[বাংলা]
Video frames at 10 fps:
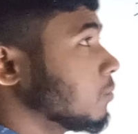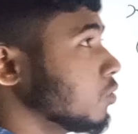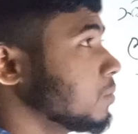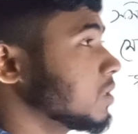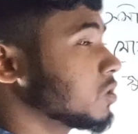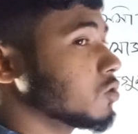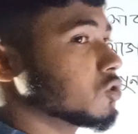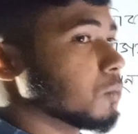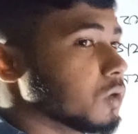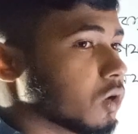মূল বিশিষ্ট
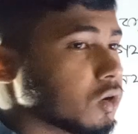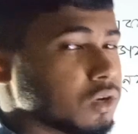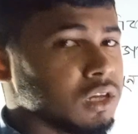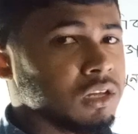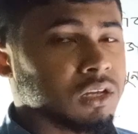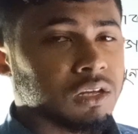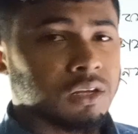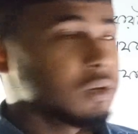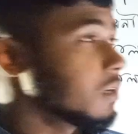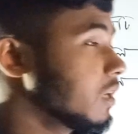সমীকরণটি
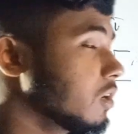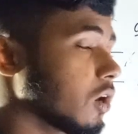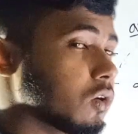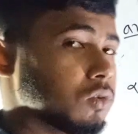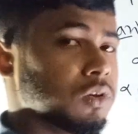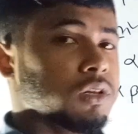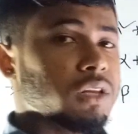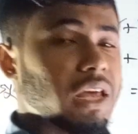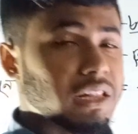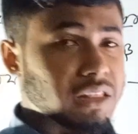নির্ণয় করো
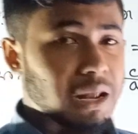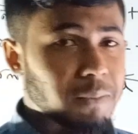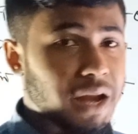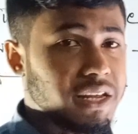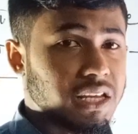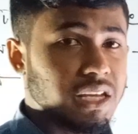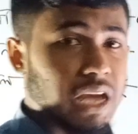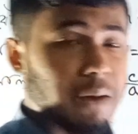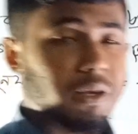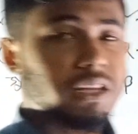তার মানে কি
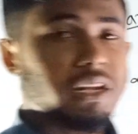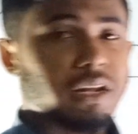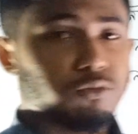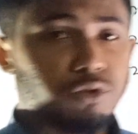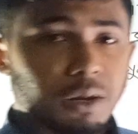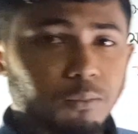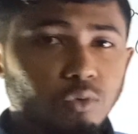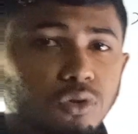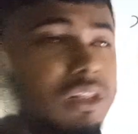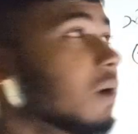আমাদের দুইটা
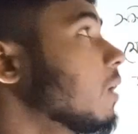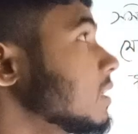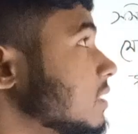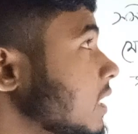মূল দেওয়া আছে